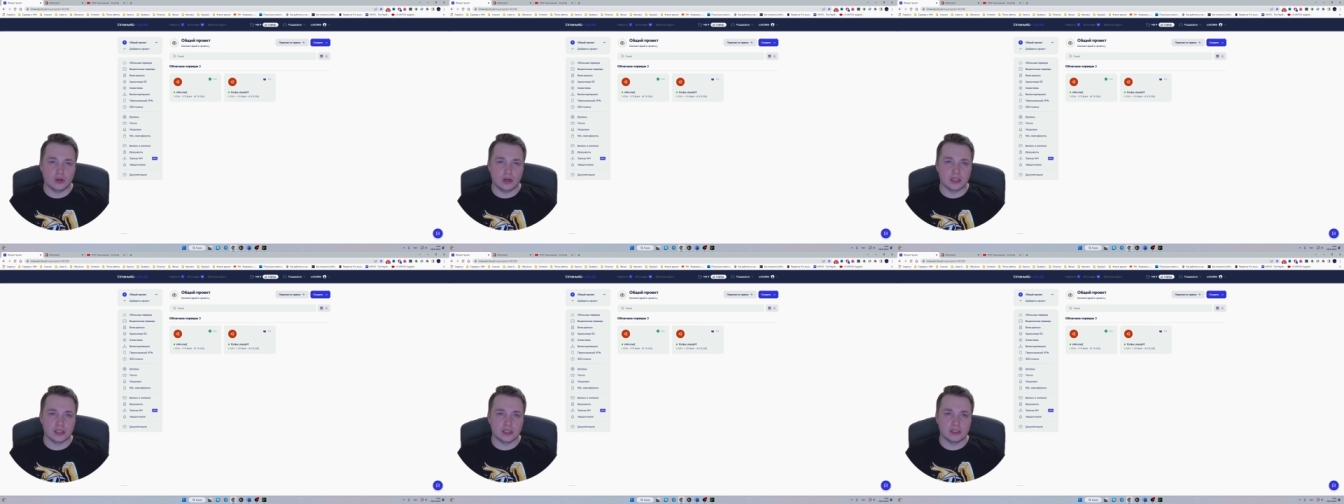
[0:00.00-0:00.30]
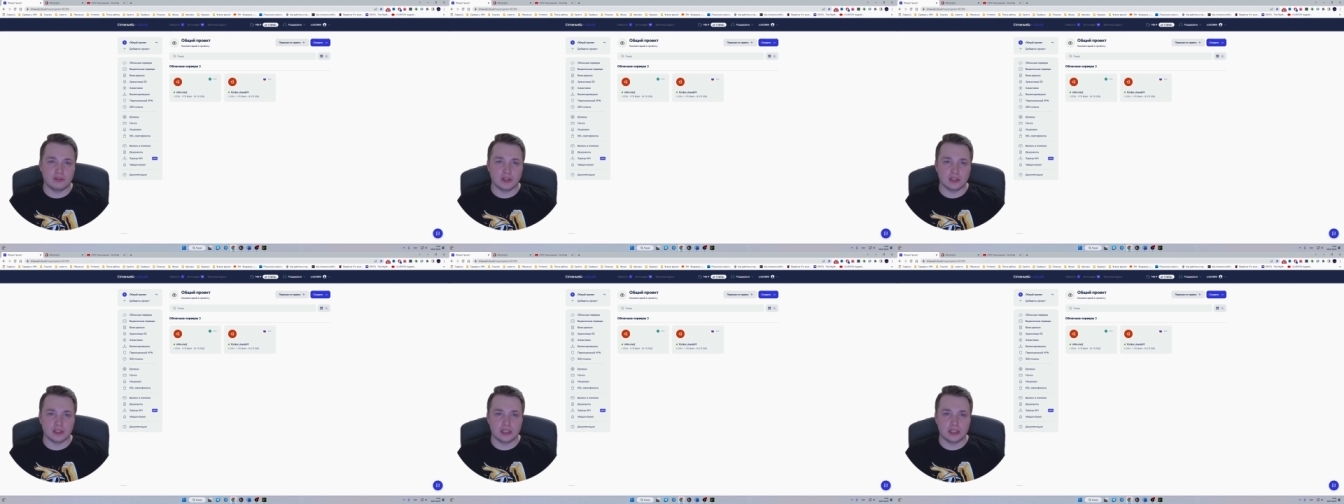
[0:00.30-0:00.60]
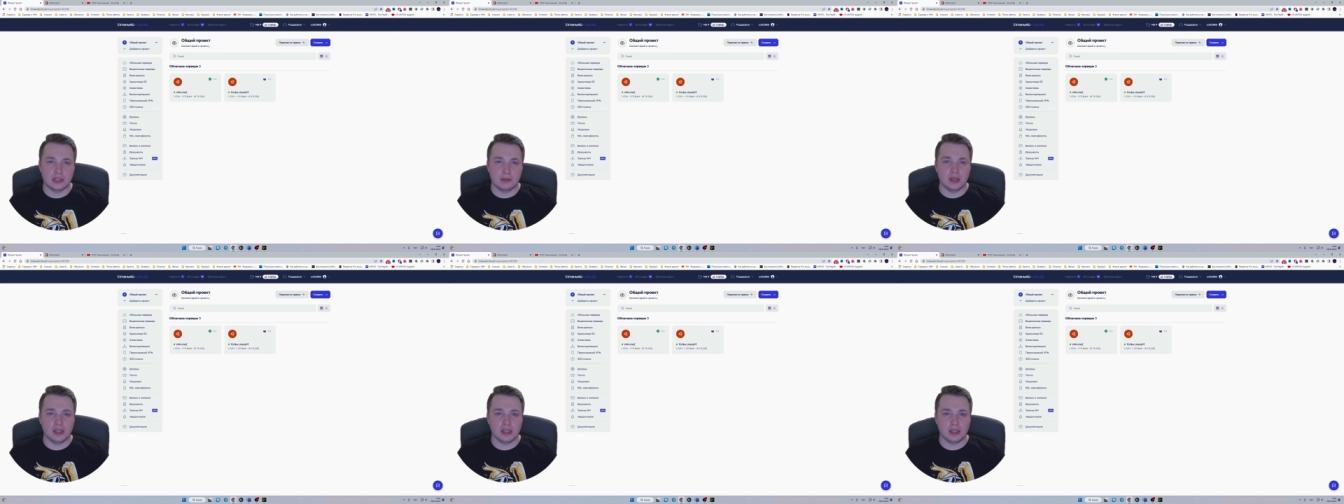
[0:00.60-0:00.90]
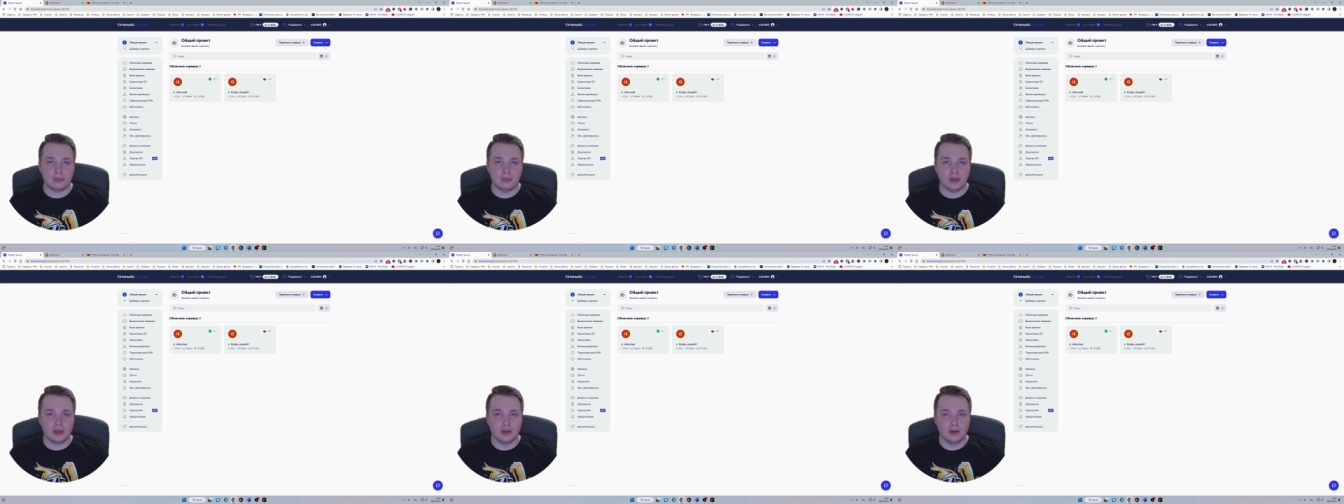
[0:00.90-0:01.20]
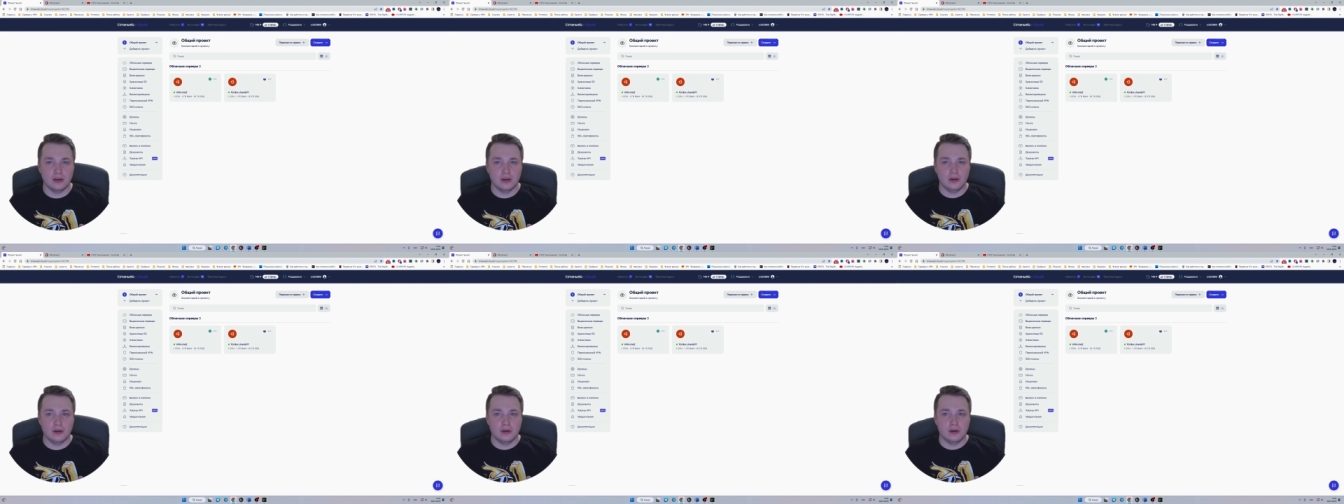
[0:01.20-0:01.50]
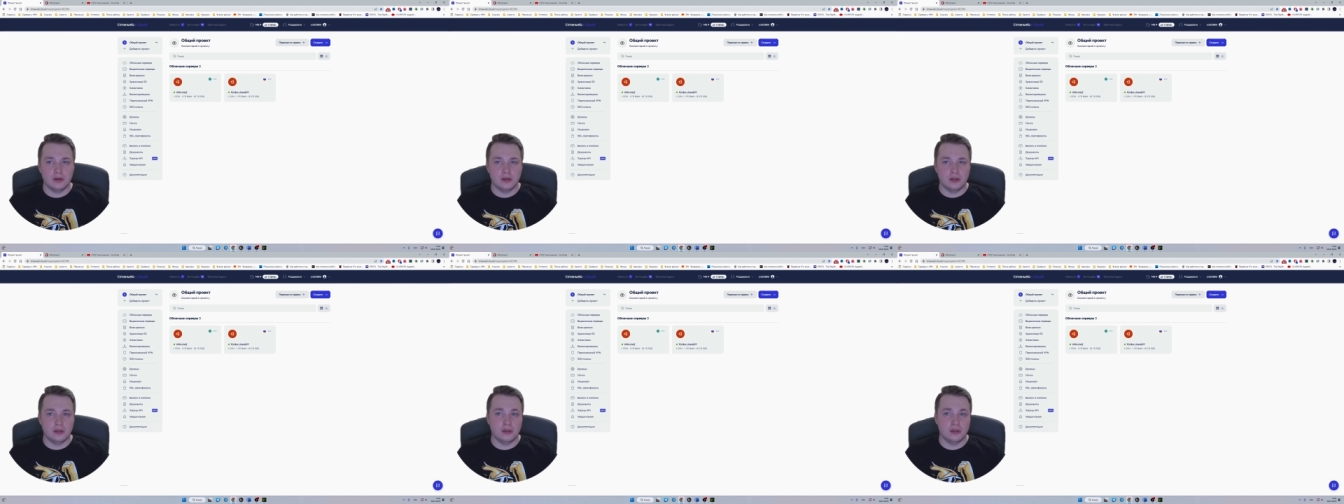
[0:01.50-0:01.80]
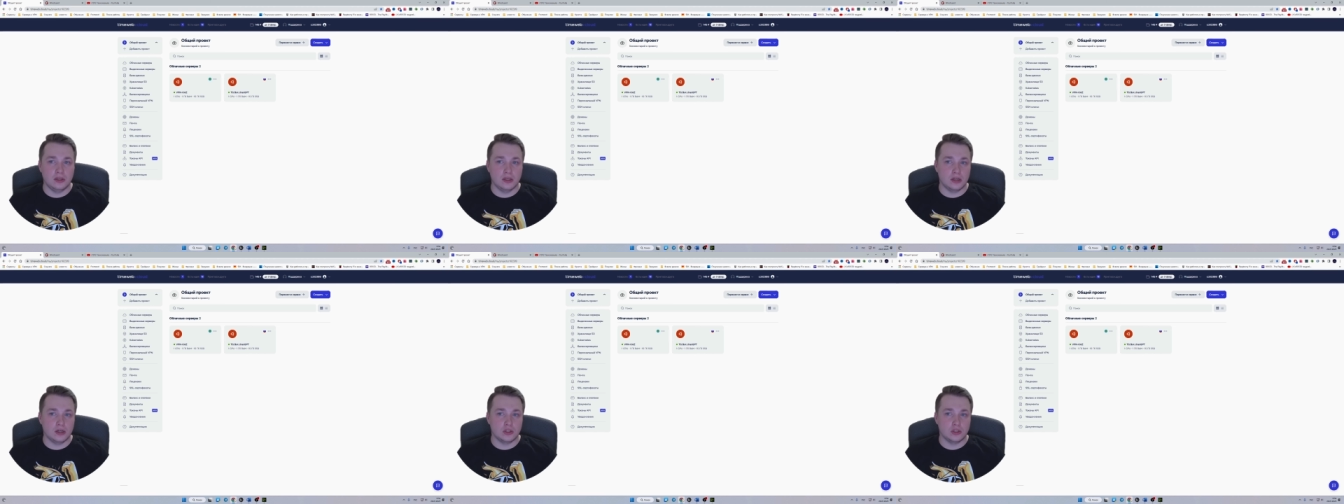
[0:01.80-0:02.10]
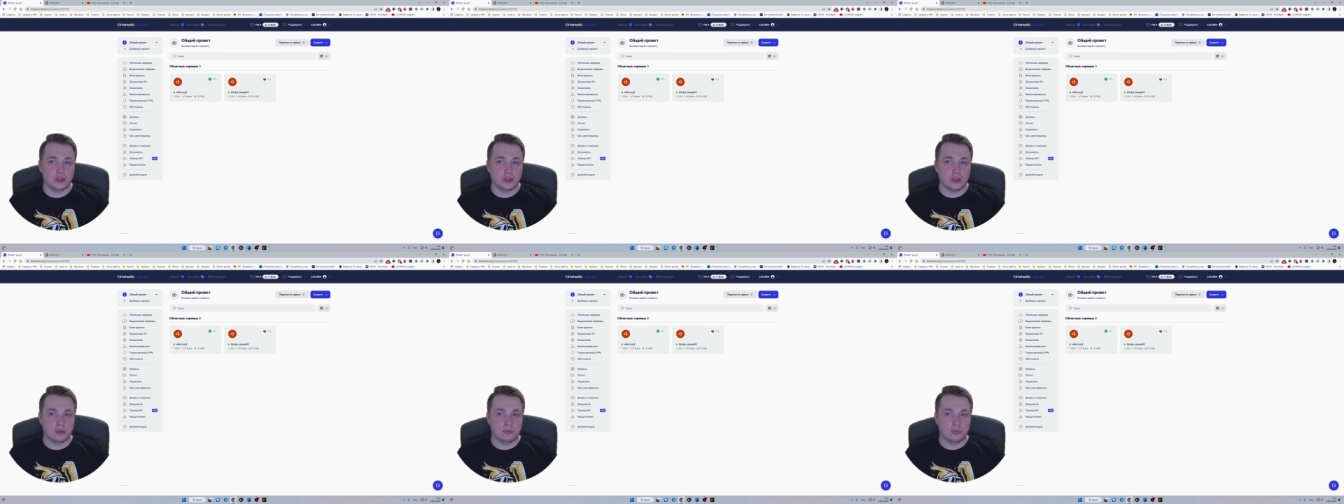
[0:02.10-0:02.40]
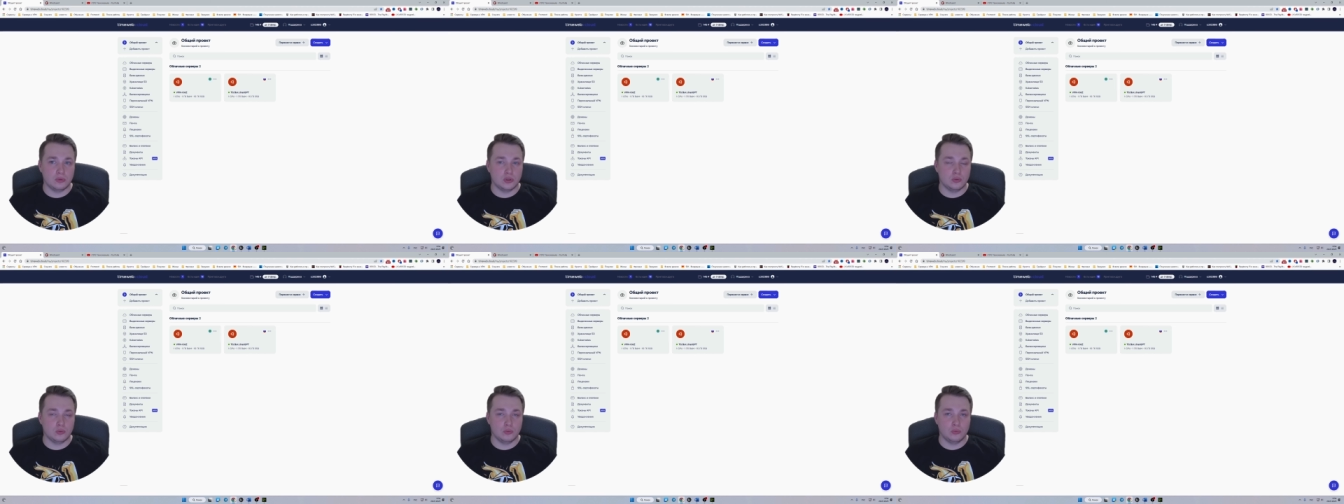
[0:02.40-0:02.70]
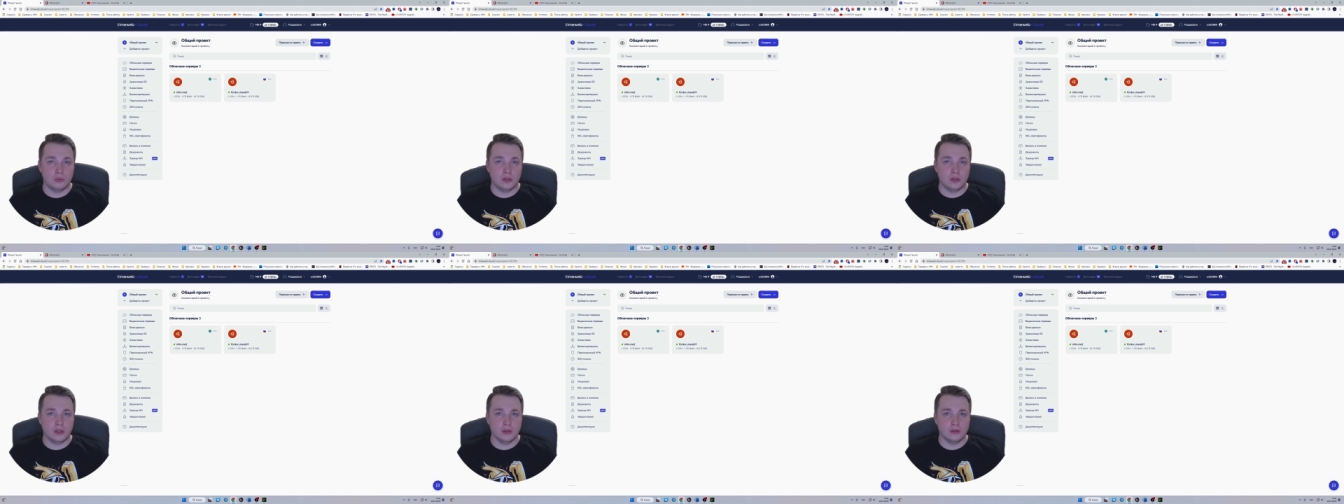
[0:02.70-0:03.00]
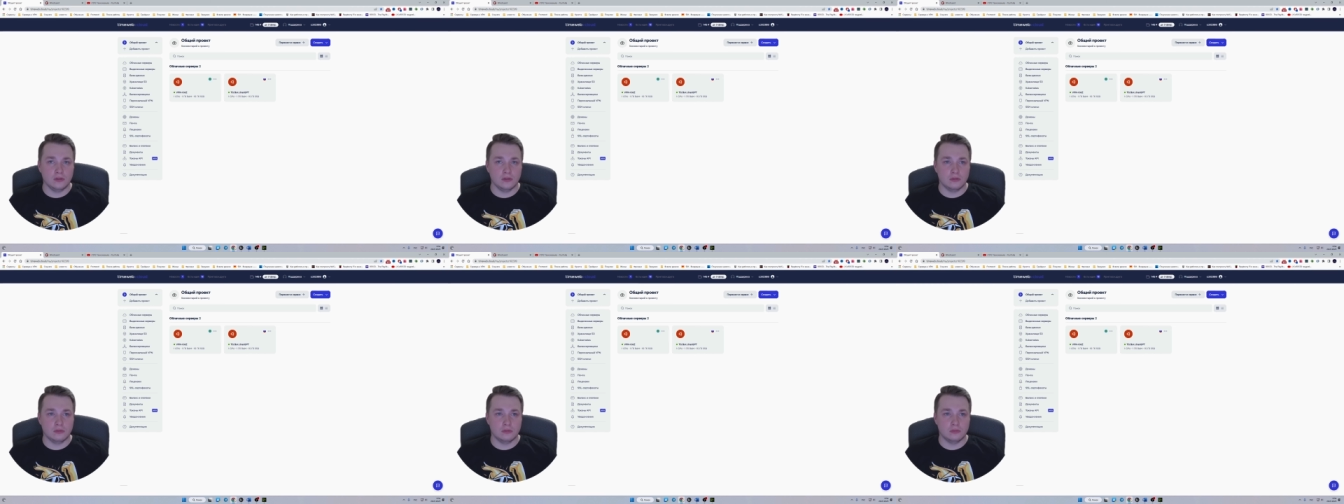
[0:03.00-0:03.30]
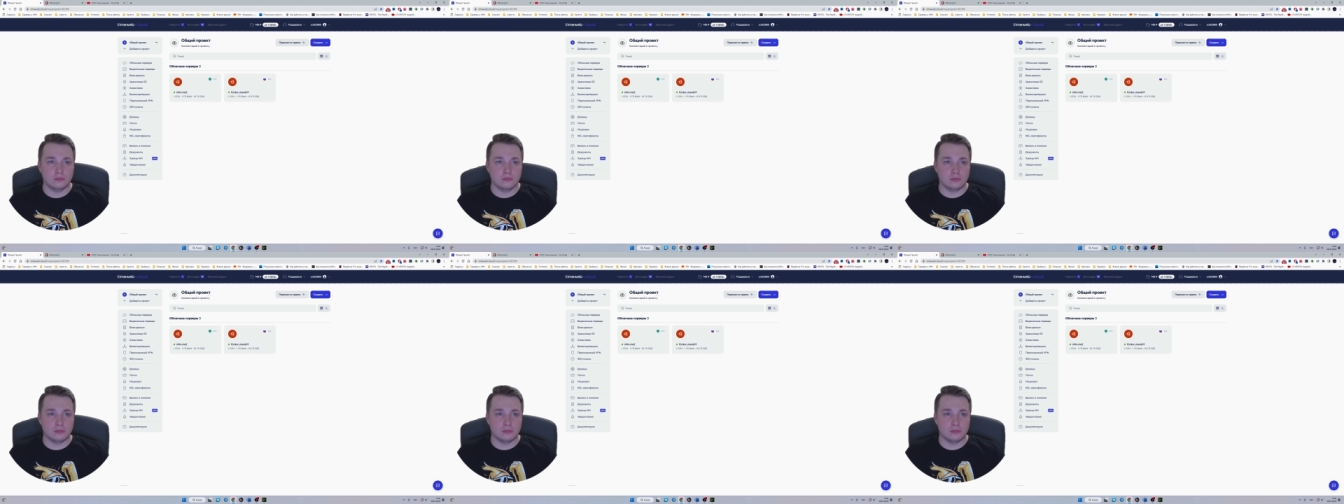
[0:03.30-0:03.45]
организовал с доменами, и я решил, а почему бы нет,